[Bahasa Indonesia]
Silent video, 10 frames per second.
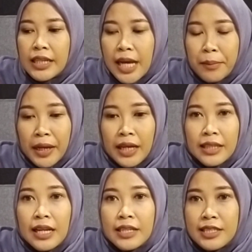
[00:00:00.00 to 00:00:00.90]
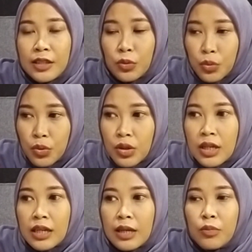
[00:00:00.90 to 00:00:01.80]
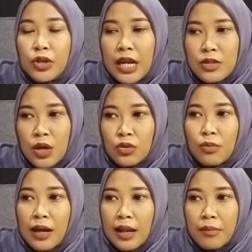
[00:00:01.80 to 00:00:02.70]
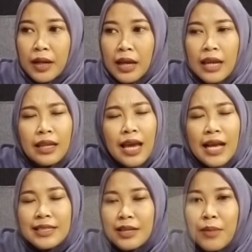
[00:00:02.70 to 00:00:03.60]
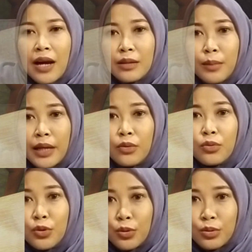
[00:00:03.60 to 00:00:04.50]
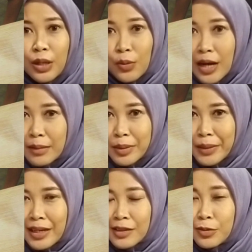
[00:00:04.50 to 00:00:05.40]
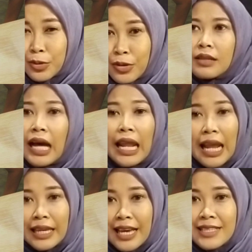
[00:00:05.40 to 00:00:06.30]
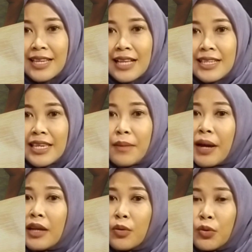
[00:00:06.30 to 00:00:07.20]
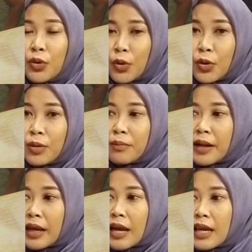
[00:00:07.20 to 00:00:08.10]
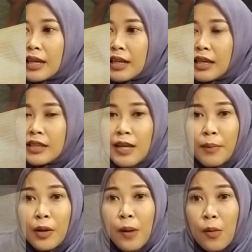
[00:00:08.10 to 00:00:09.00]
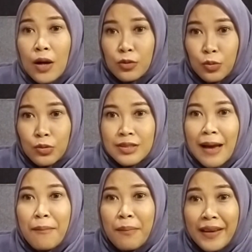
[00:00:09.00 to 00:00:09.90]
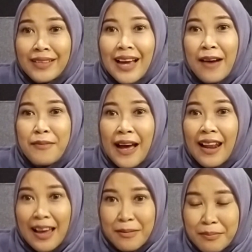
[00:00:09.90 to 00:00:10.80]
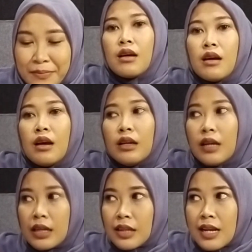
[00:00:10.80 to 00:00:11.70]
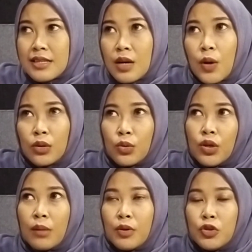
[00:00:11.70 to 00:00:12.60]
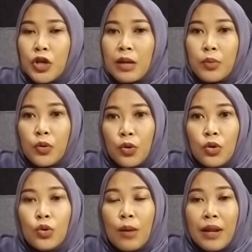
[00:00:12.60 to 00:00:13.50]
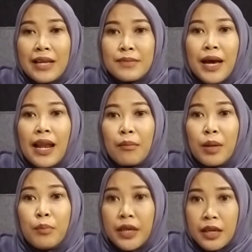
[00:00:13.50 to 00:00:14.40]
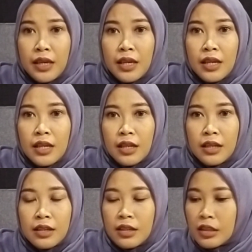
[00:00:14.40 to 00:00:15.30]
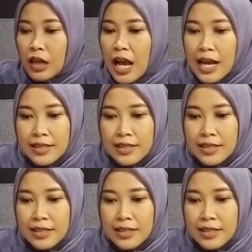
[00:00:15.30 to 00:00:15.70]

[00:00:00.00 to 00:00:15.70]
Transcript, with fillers: Nah, mereka tinggal di situ. Kemudian suatu malam mereka ini asik banget main Uno. Tahu kan permainan Uno? Lagi asik-asiknya main Uno, mereka ini sampai lupa waktu, sampai tengah malam. Gak terasa waktu udah menunjukkan pukul 12 malam lebih. Di tengah